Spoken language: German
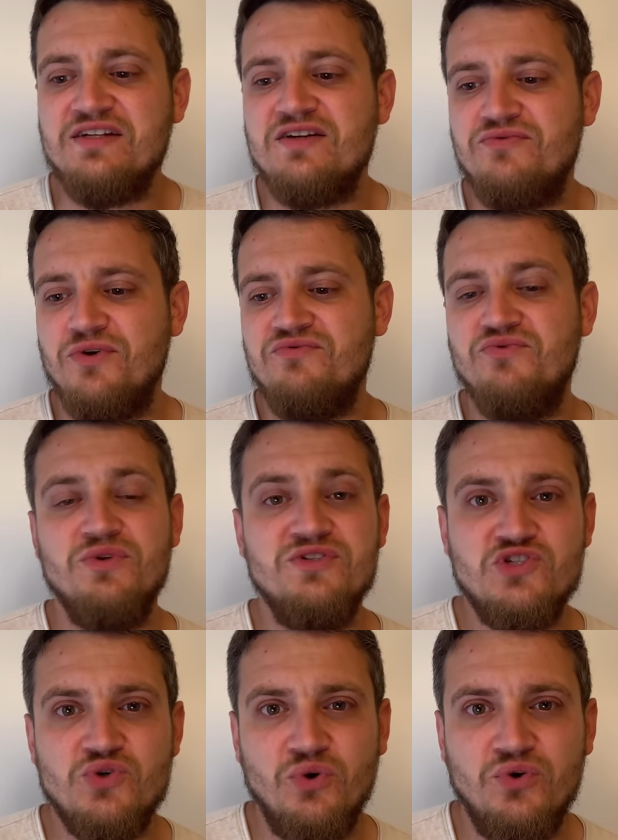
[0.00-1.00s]
davon
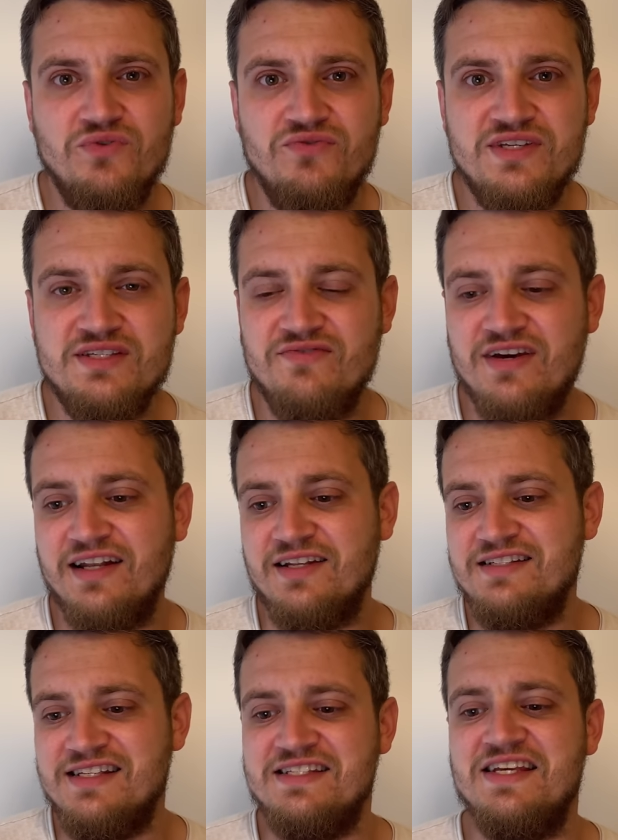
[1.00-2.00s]
würden zurückgewiesen
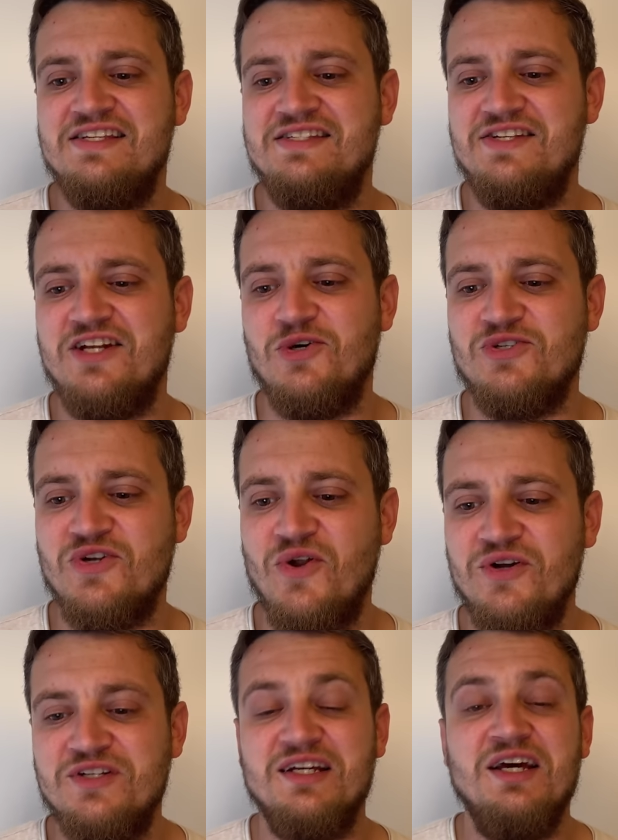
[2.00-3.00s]
werden, sind 60.000
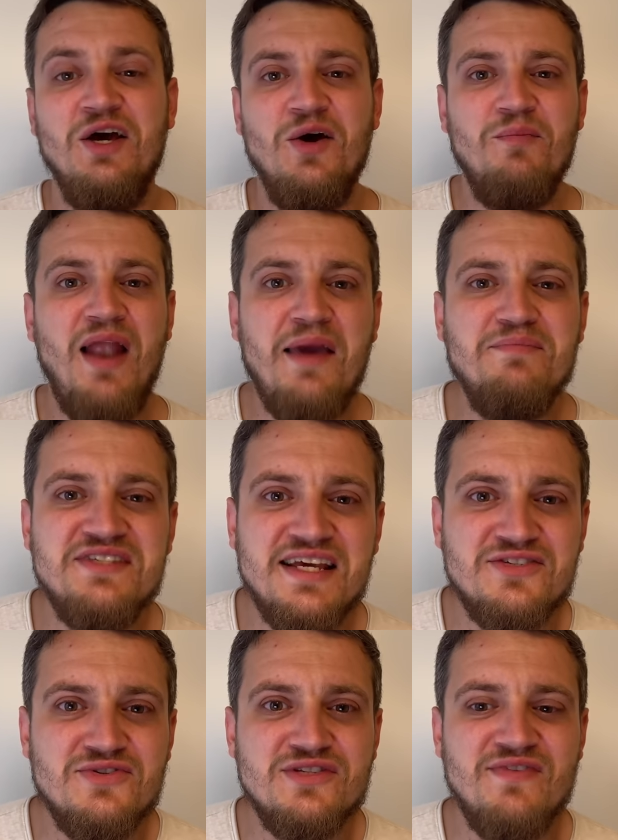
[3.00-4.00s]
Leute. Bleiben
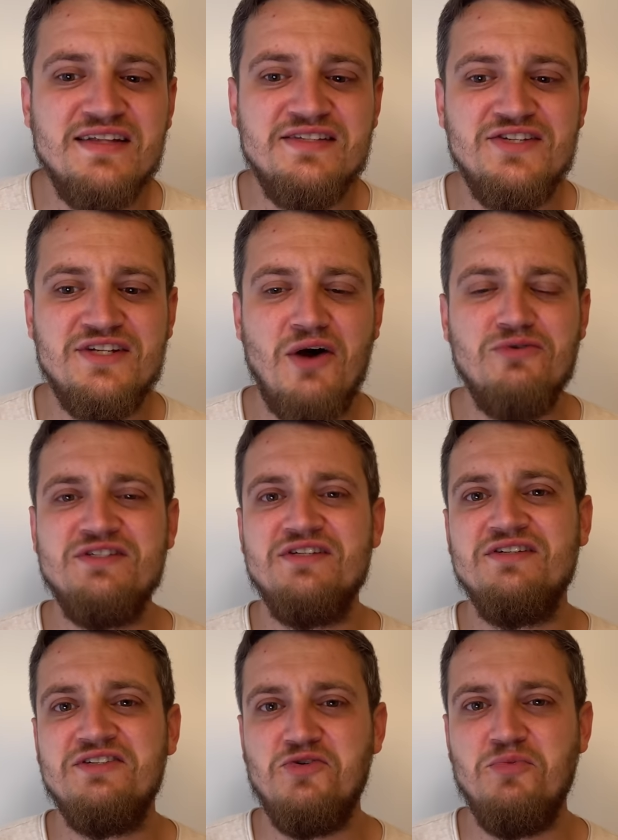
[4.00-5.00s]

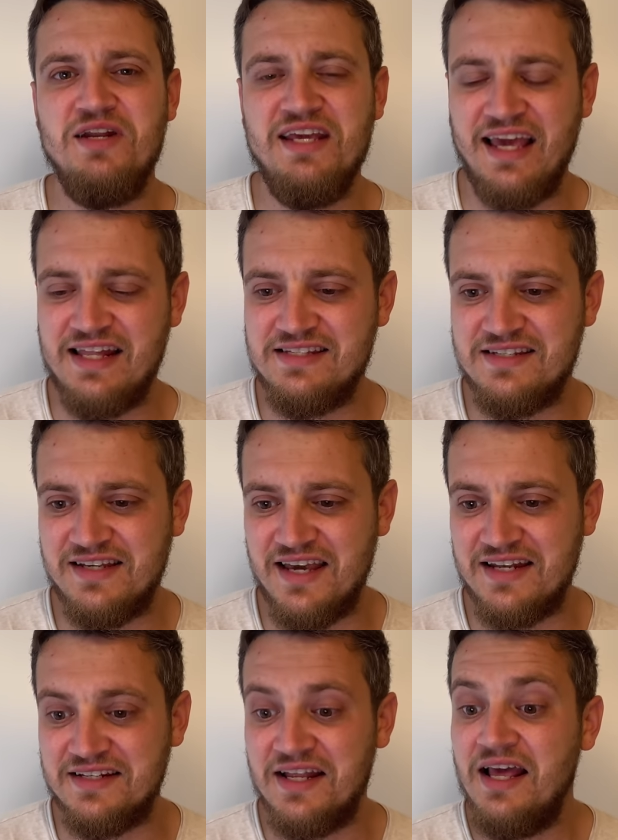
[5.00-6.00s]
26.000, die über die Grenze
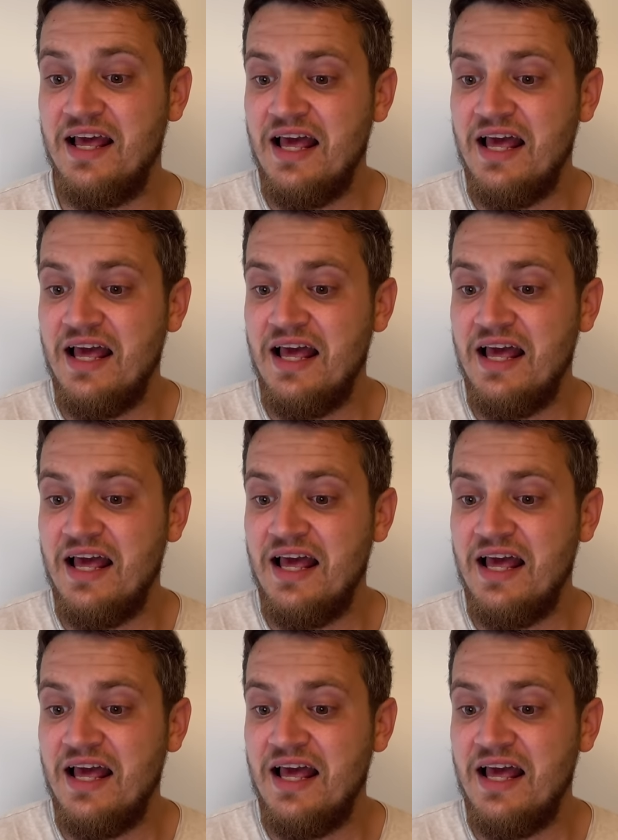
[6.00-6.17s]
treten.